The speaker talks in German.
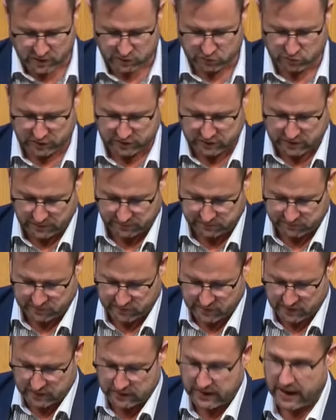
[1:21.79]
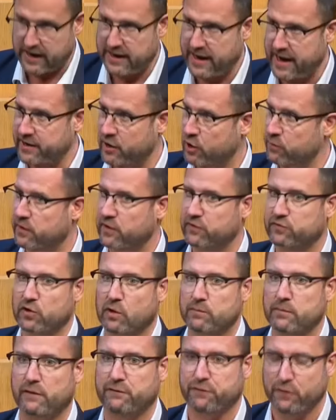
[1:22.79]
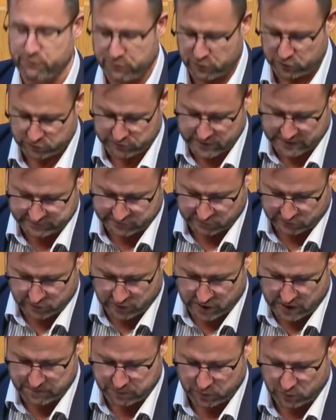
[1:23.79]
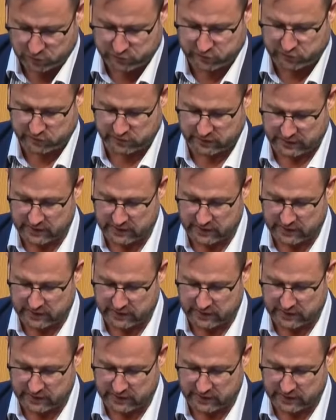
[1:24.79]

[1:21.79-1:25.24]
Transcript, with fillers: Dort gibt es alleine über den Sommer 25 neue Posten,